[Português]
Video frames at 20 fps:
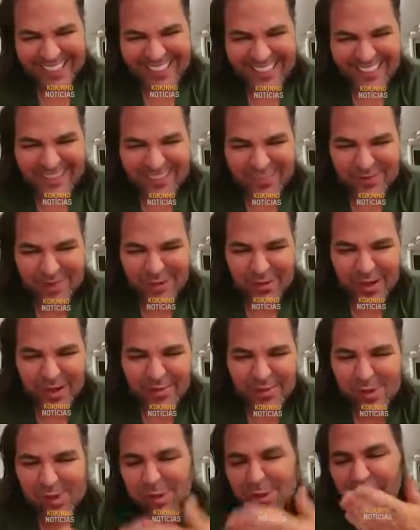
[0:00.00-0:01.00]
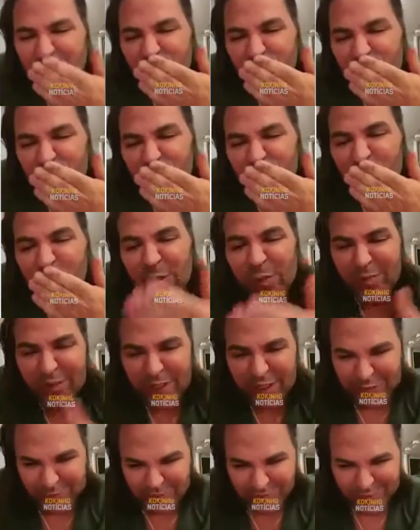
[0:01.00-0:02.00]
Andresa, meu amor,
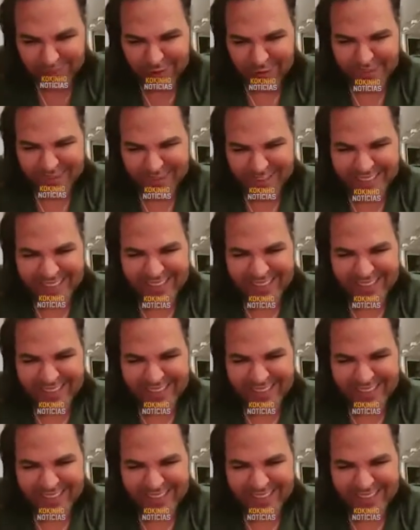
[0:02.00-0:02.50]
um beijo para